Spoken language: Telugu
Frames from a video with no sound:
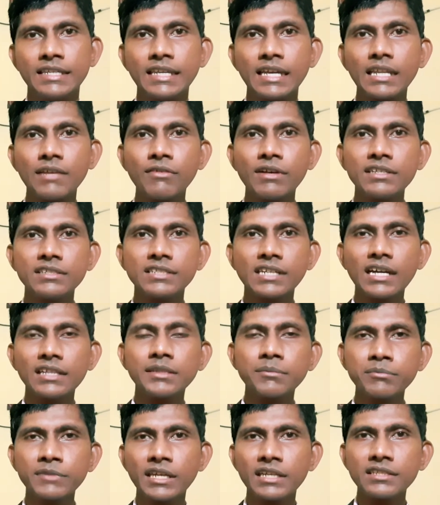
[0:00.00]
ఎనభై
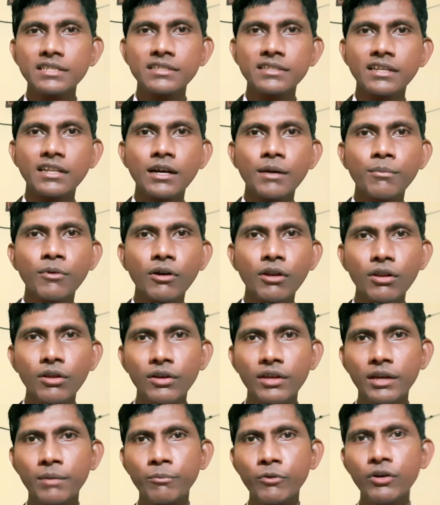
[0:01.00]
శాతం దేశ జనాభాలో
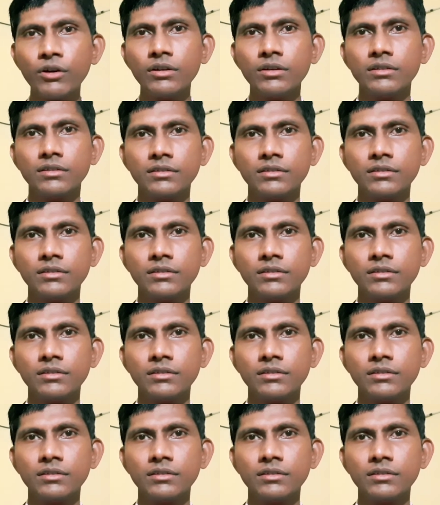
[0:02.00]
ఏమో